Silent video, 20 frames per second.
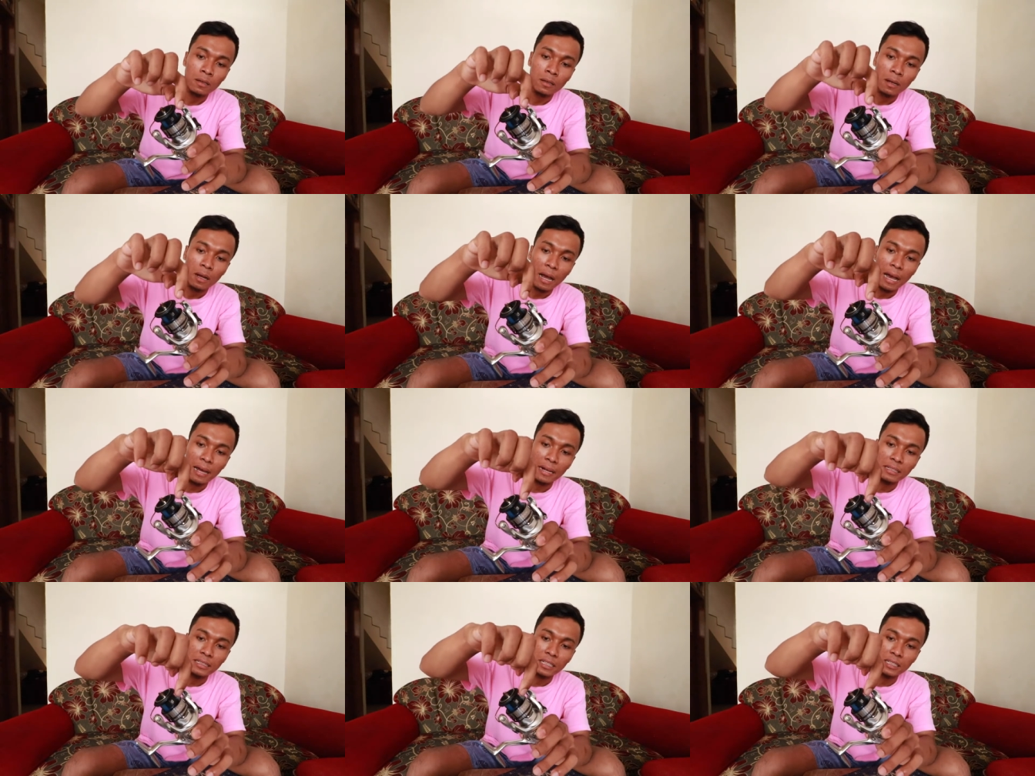
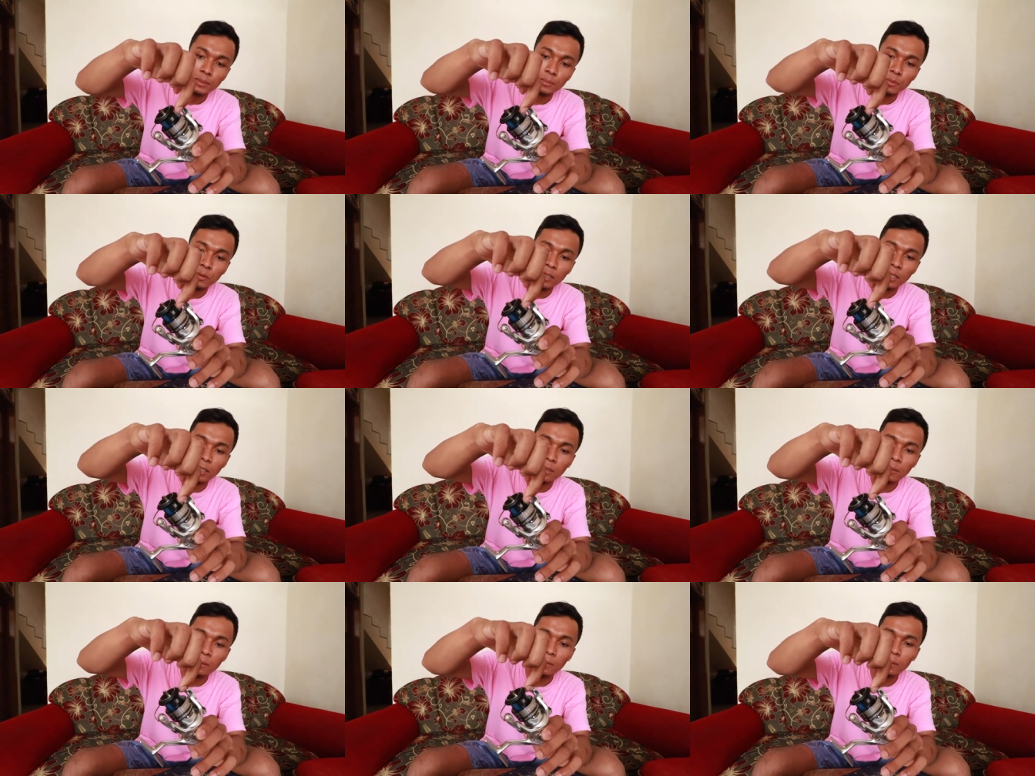ARC spool
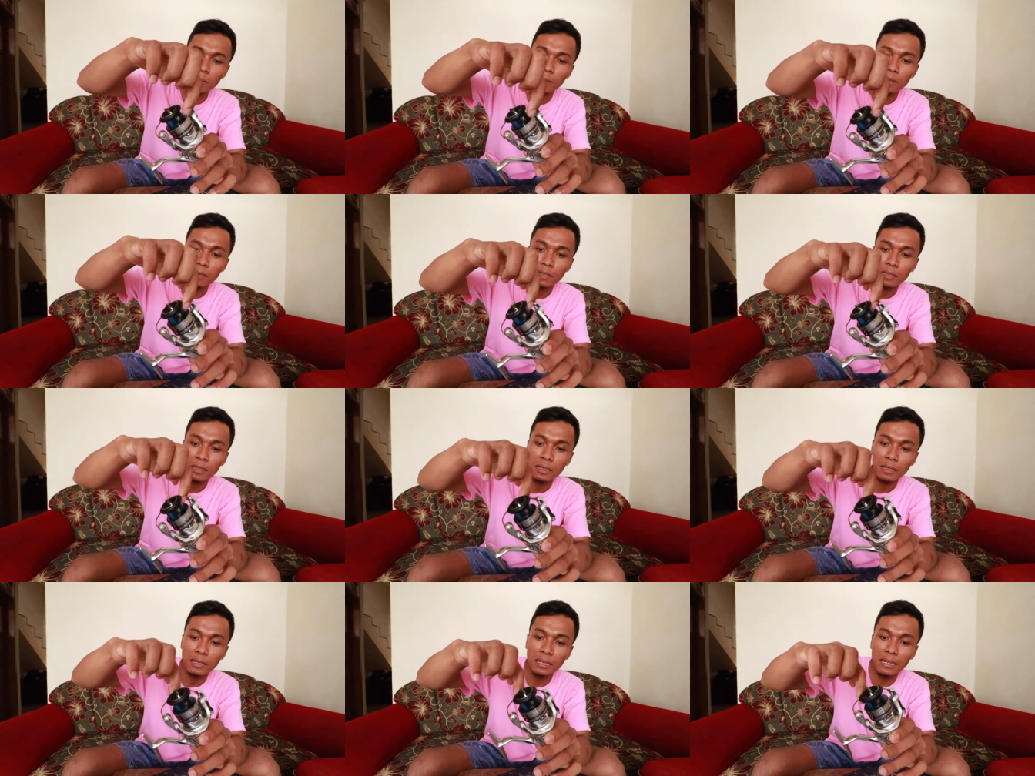itu
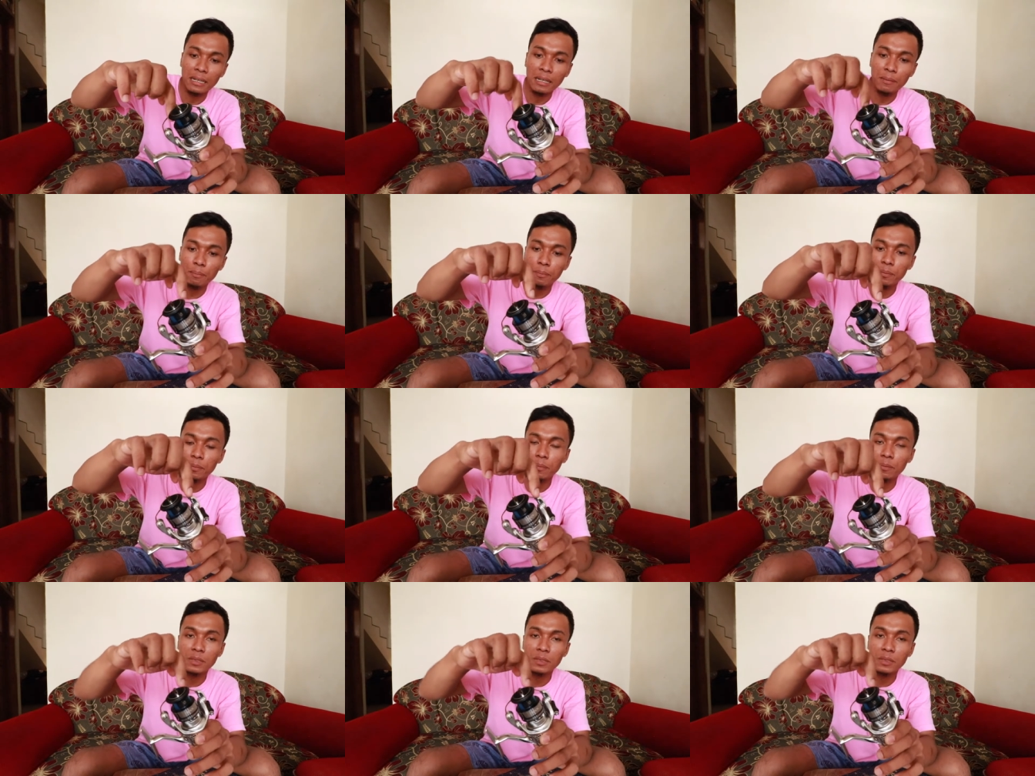ini